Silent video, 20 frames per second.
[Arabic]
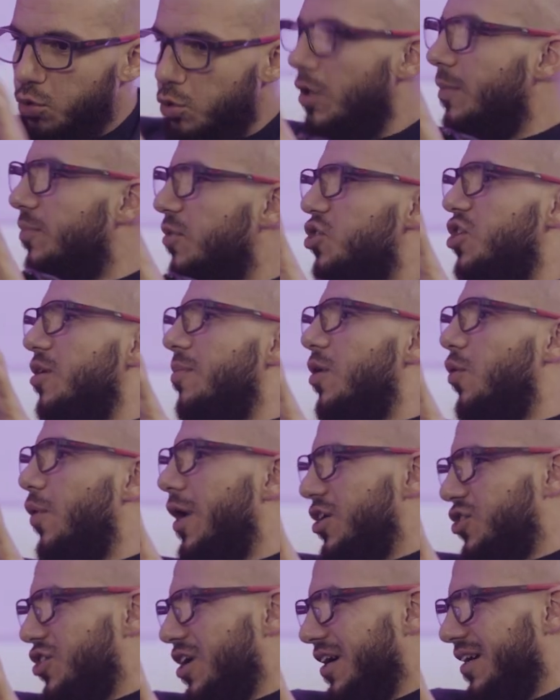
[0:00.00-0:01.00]
طول بتجي
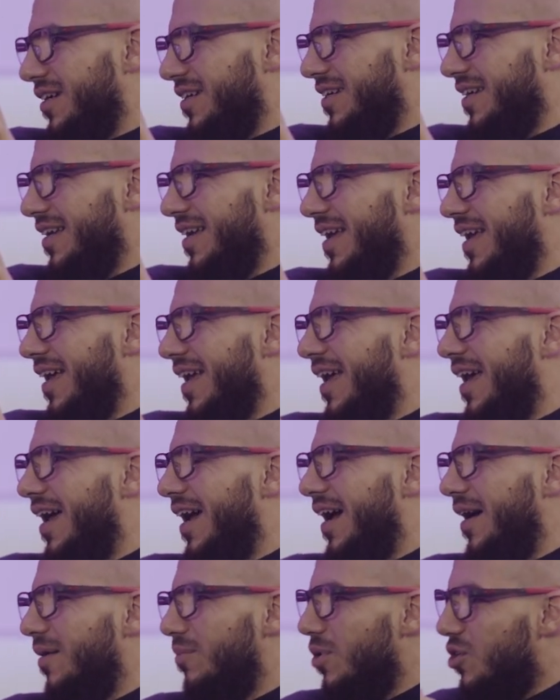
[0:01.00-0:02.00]
بالواجهه
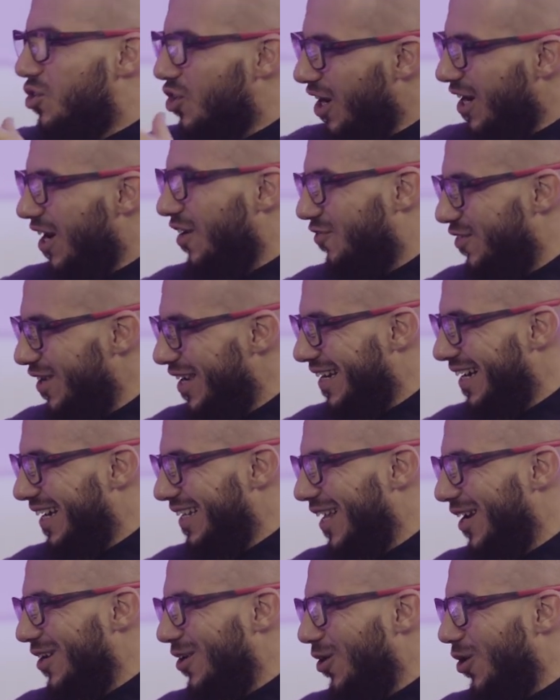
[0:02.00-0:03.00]
متشرف آه، فيك
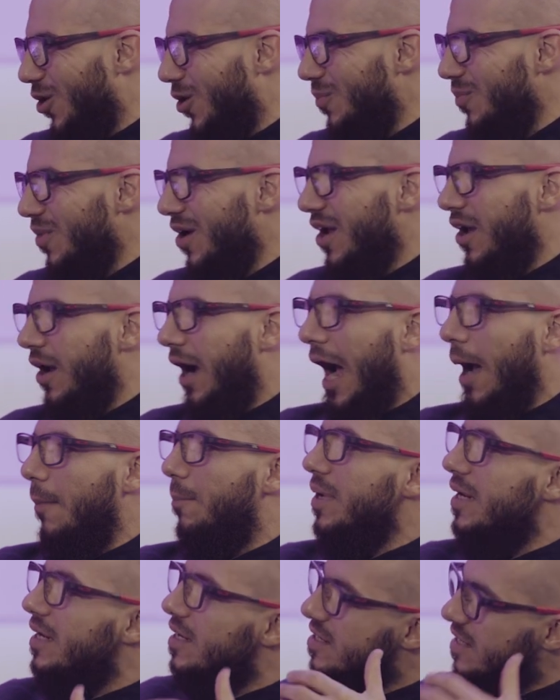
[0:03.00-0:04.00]
نحن اليوم
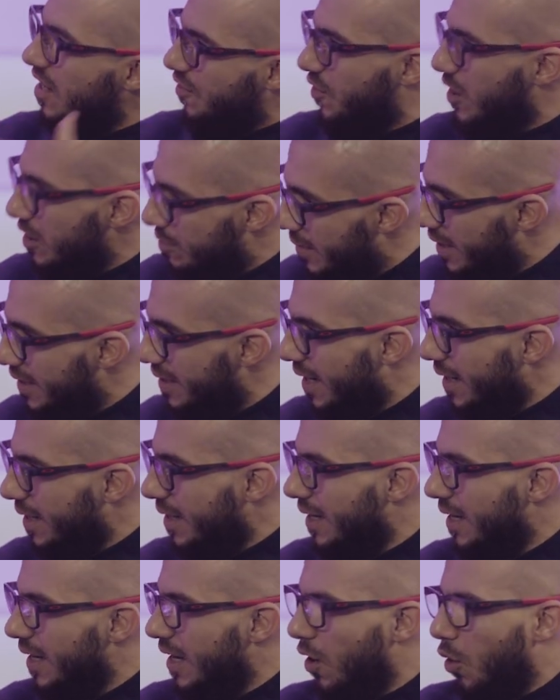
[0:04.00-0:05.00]
حابين نستفيد منك
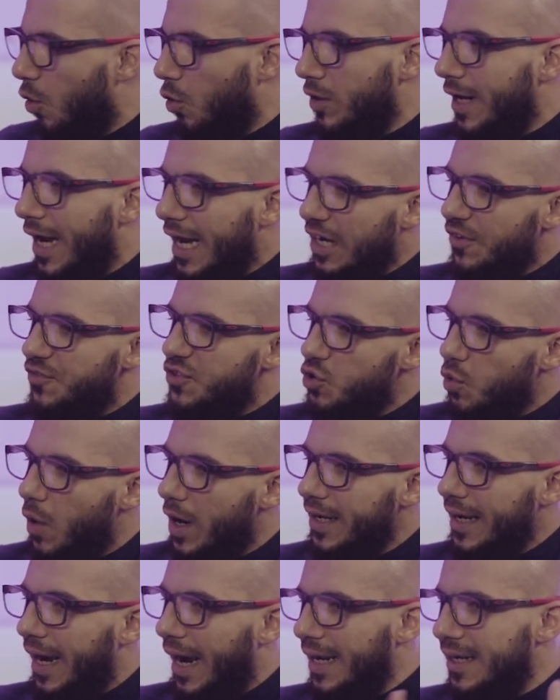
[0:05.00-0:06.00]
ونعرف
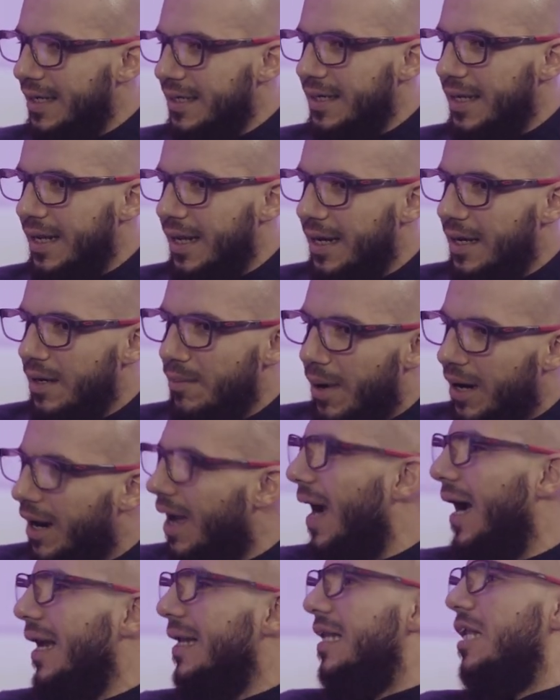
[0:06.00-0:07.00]
شوي عن
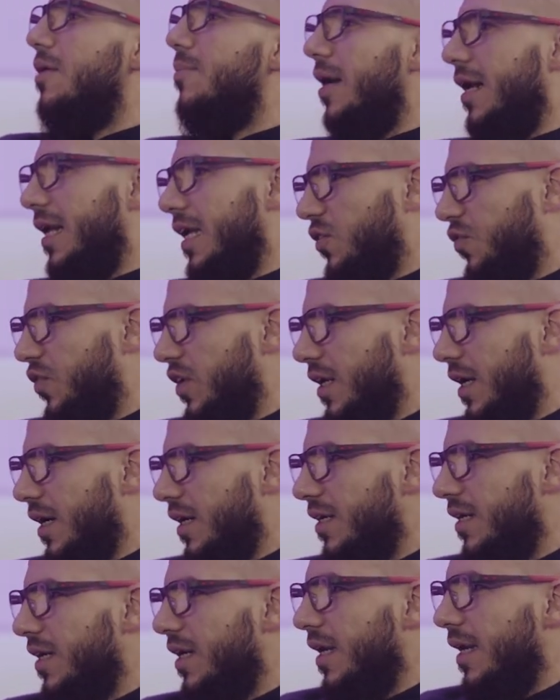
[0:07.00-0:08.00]
المراحل اللي مريت فيها
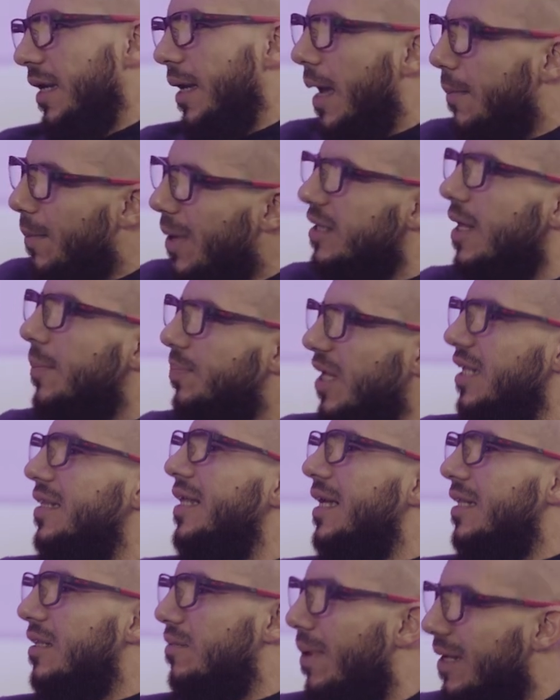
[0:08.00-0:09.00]
متى
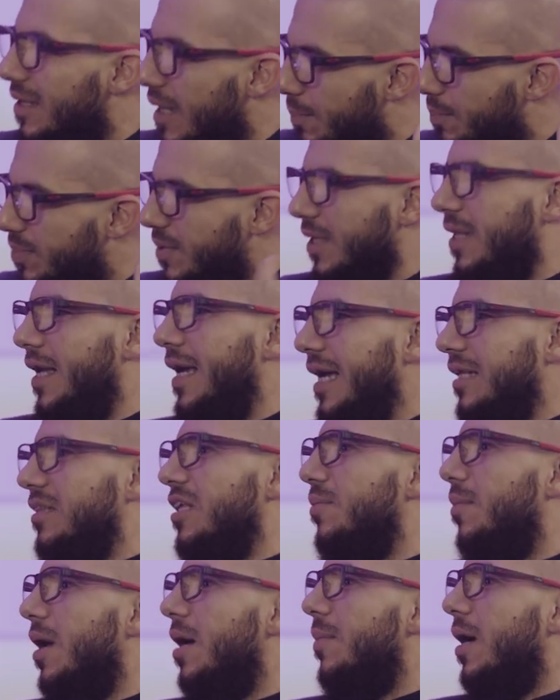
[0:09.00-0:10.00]
ابتديت متى ابتدى
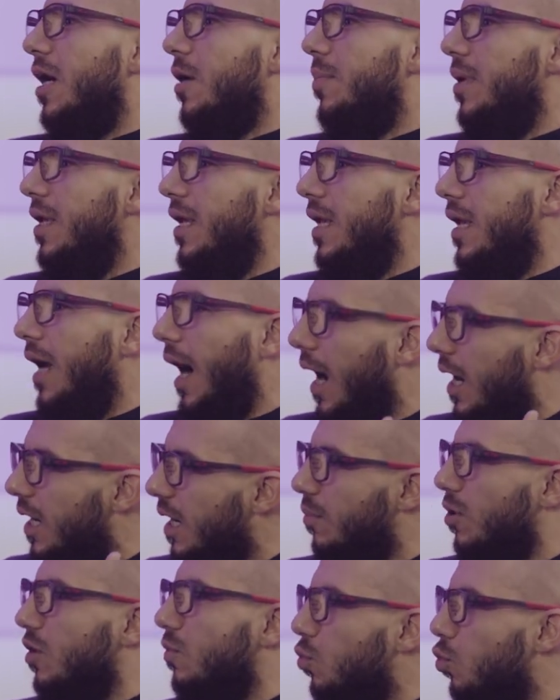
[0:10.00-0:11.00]
اهتمامك
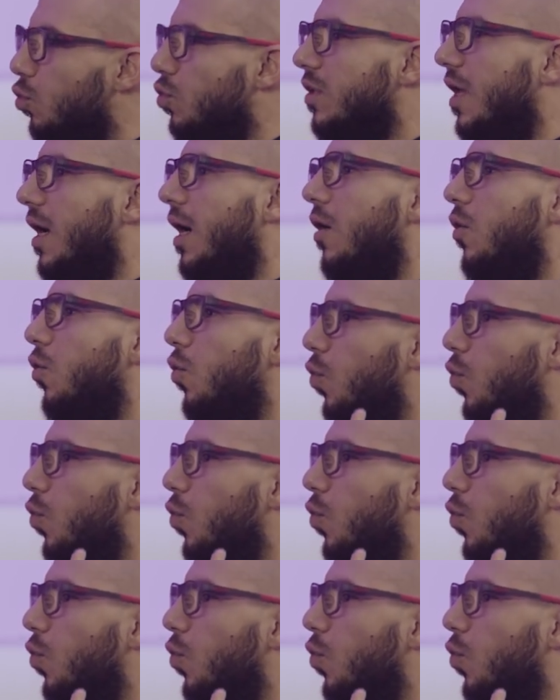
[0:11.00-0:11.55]
بعالم الموضه